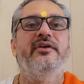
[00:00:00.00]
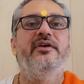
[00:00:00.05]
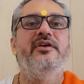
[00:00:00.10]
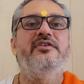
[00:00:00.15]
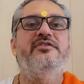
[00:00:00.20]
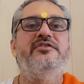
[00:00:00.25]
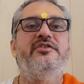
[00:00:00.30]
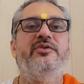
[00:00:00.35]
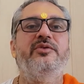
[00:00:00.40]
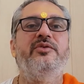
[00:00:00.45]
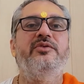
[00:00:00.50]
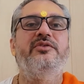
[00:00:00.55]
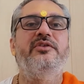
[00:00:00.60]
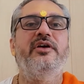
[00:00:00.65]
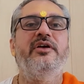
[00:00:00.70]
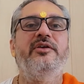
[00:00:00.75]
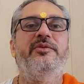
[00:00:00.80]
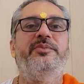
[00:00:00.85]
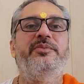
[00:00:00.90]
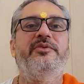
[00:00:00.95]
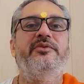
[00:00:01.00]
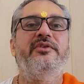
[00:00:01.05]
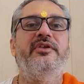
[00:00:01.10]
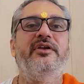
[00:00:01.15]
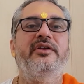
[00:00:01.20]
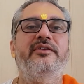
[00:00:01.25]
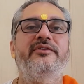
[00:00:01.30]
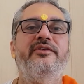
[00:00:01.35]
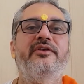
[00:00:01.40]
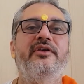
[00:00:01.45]
इस उथल
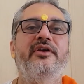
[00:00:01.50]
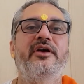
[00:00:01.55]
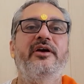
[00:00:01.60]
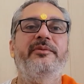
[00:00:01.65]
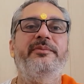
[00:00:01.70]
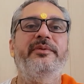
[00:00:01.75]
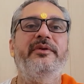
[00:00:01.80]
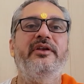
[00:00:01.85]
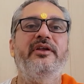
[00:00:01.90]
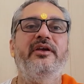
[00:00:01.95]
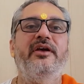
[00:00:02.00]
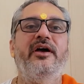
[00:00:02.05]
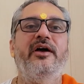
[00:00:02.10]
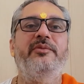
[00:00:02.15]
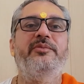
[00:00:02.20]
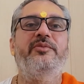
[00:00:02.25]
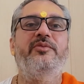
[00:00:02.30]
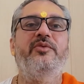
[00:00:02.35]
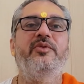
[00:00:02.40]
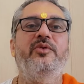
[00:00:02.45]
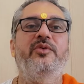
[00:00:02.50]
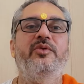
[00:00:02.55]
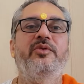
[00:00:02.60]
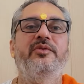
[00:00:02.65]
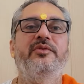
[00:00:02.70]
पुथल से अपने आप को